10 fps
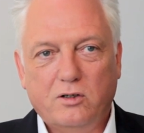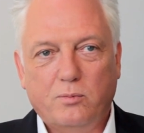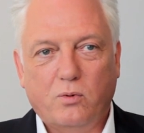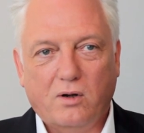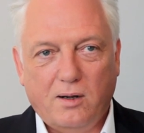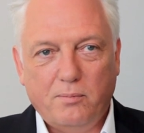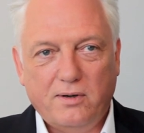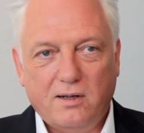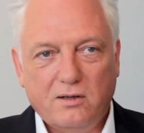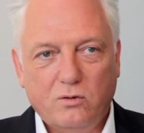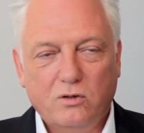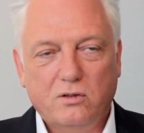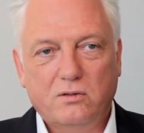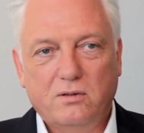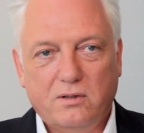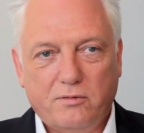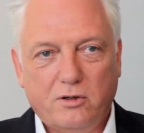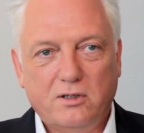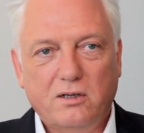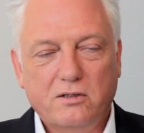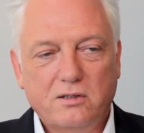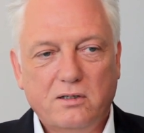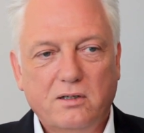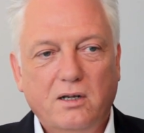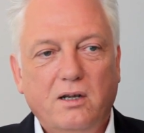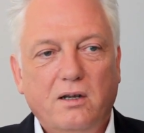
Auditprogrammplanung äh, erforderlich sind,